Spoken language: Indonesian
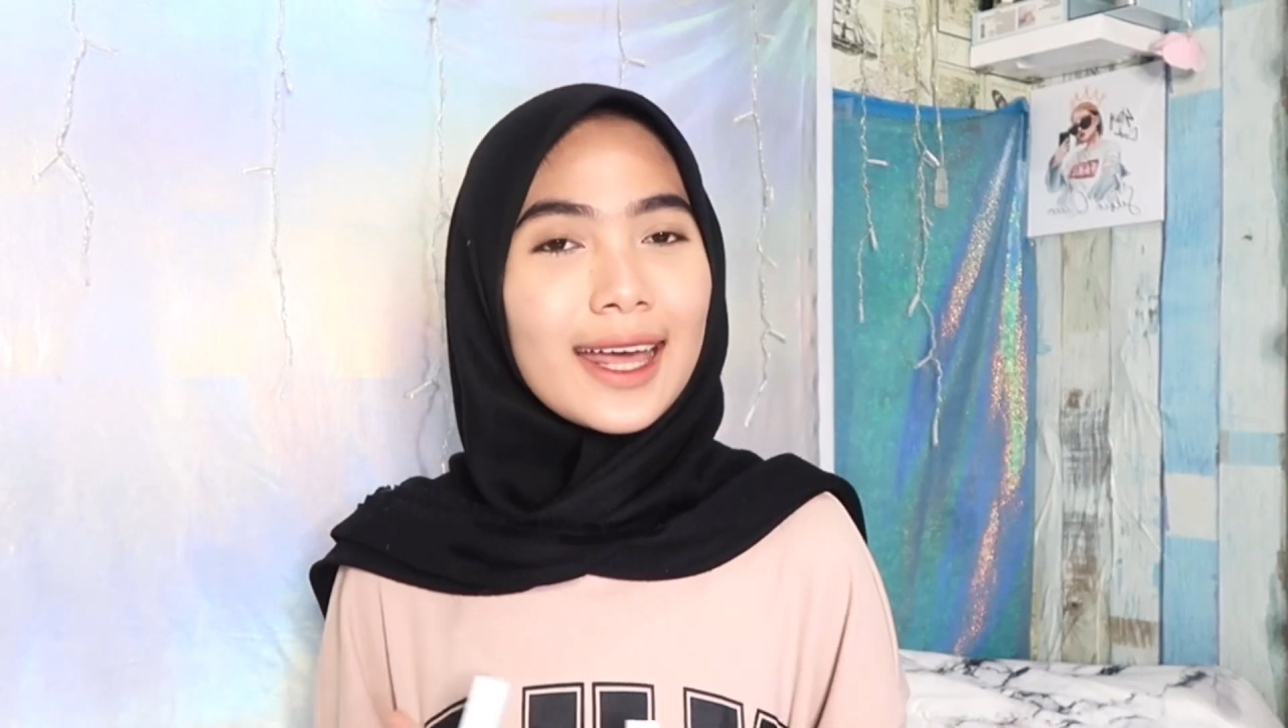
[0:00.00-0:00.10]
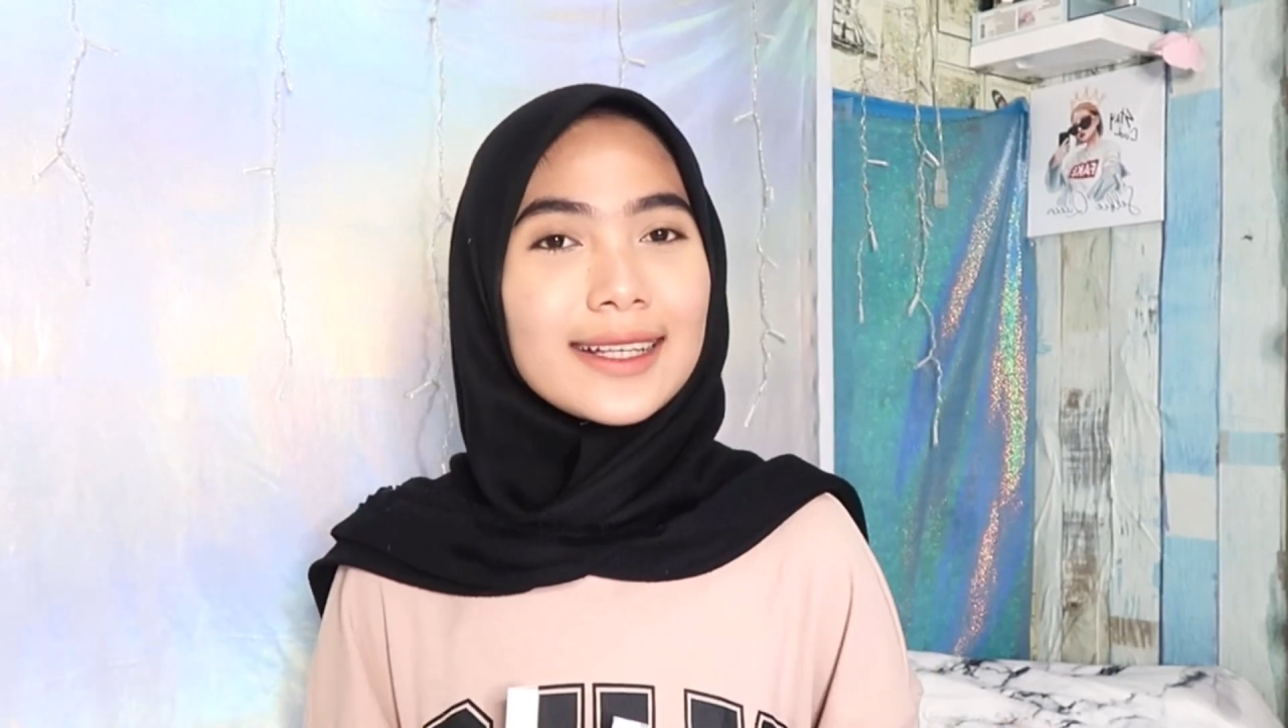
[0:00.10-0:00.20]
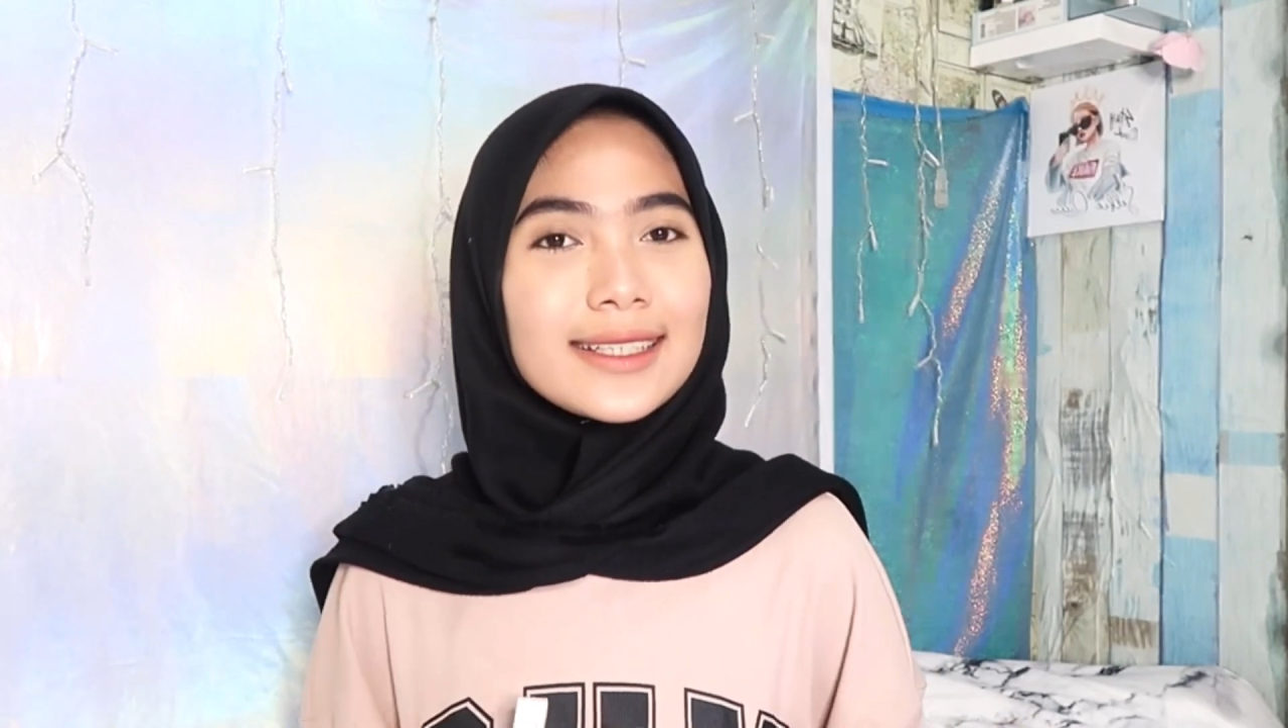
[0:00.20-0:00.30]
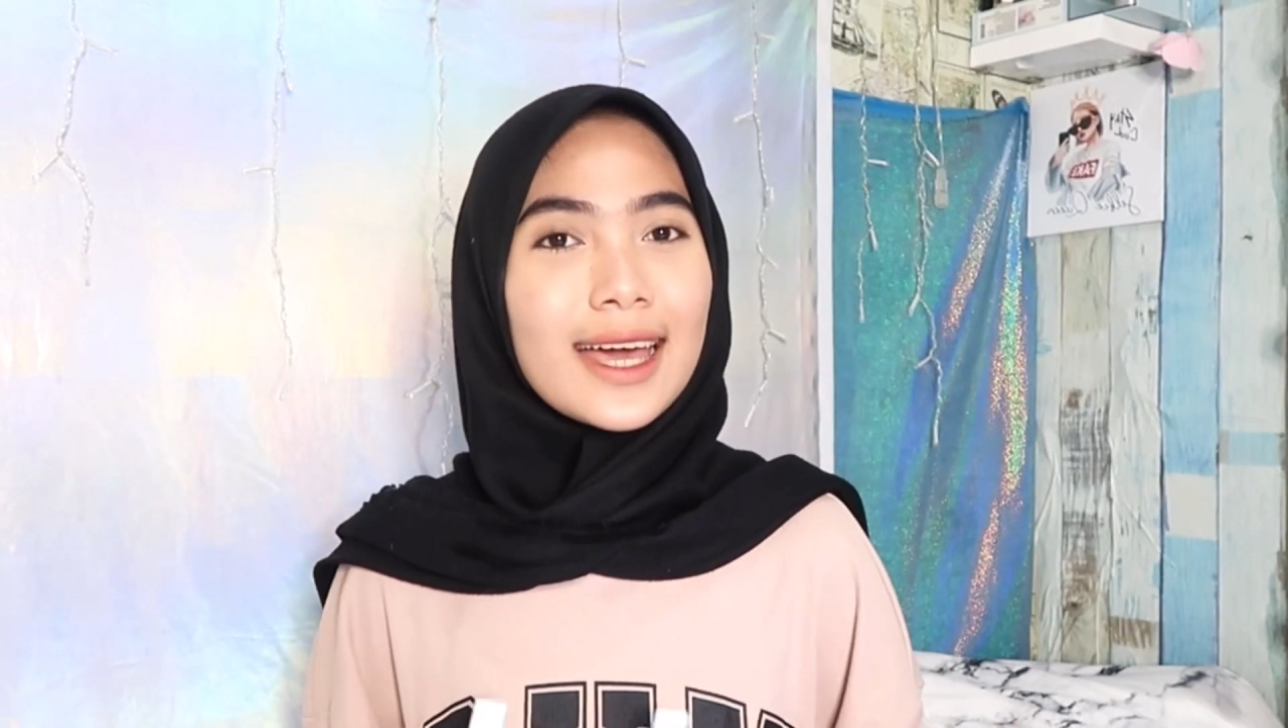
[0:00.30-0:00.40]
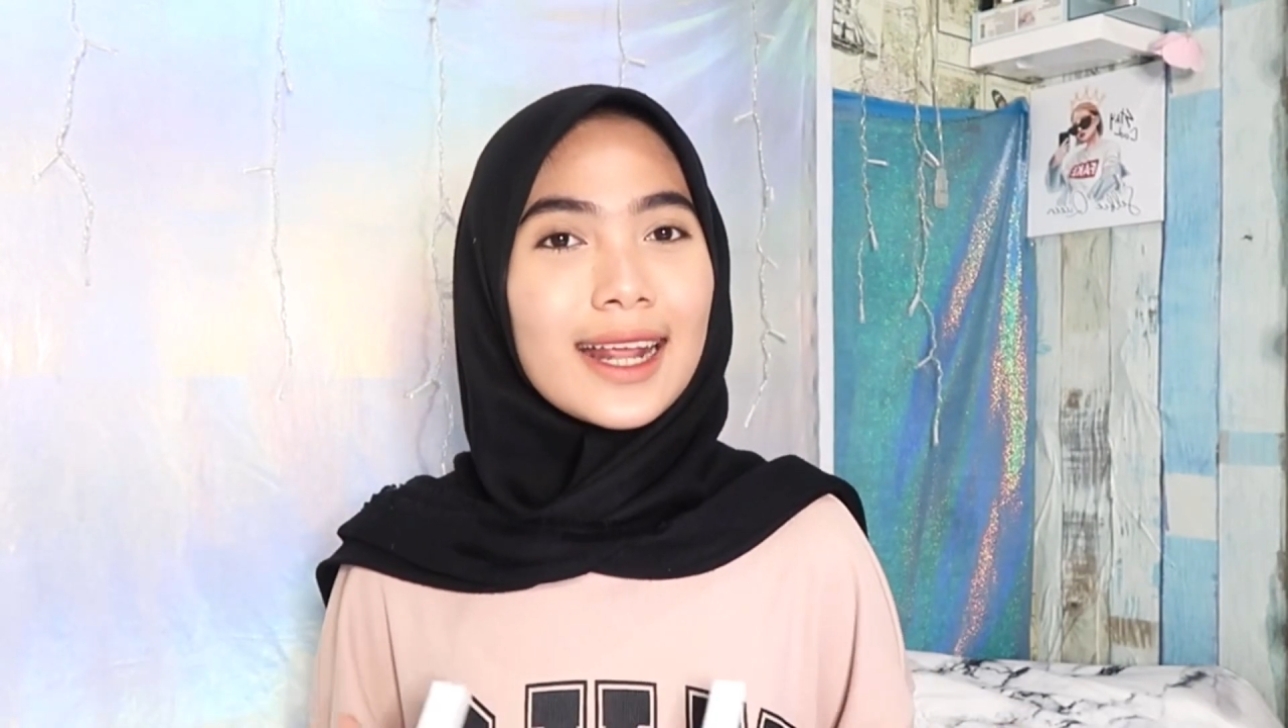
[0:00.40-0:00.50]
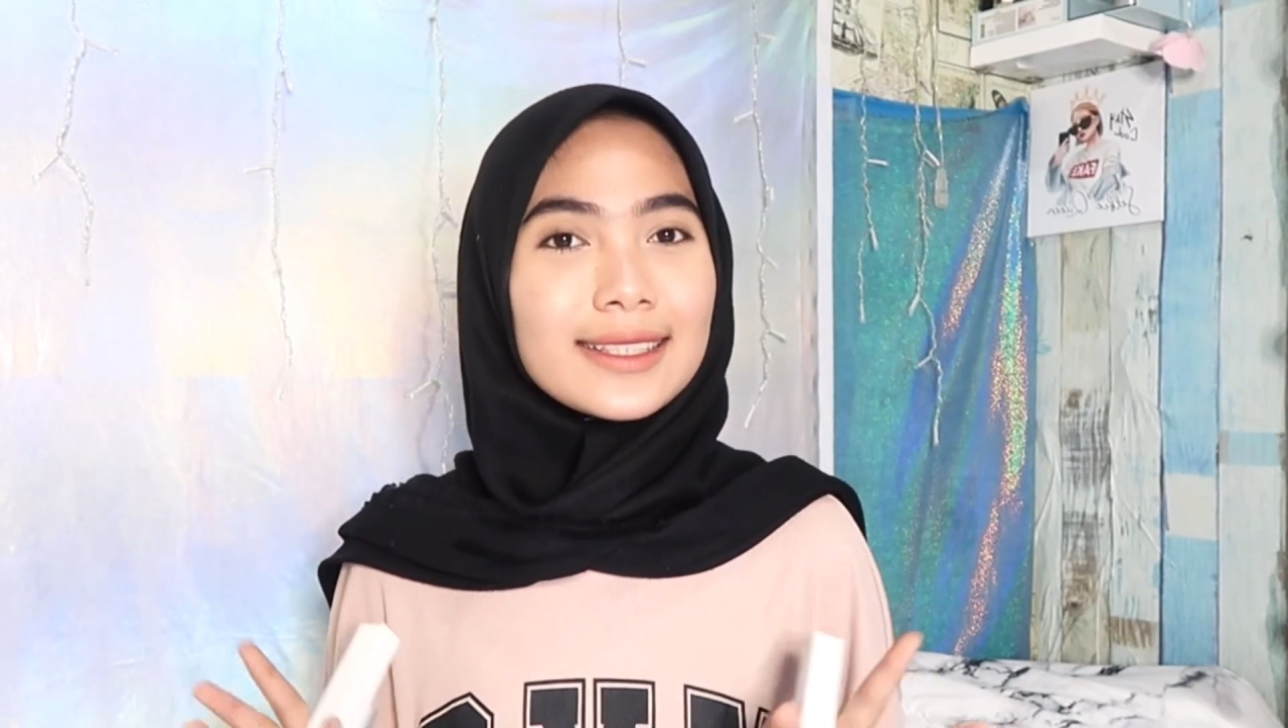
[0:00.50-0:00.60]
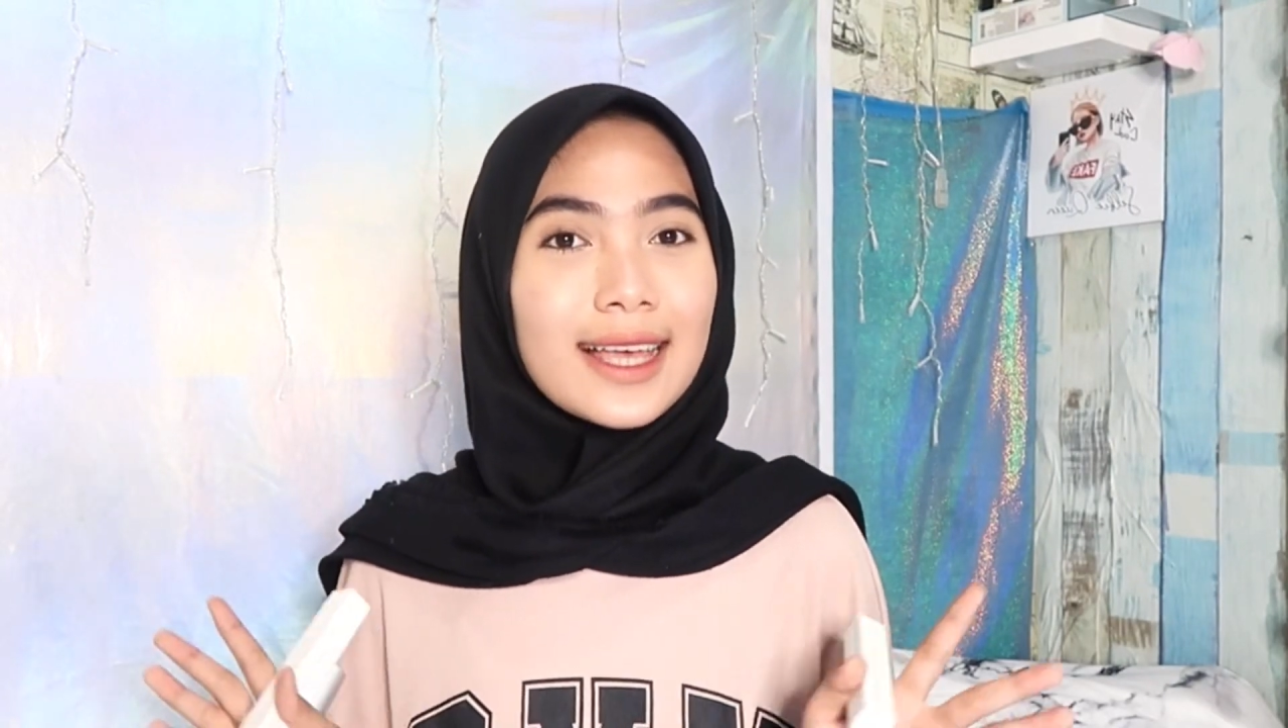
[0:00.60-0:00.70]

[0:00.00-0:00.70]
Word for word: karena secara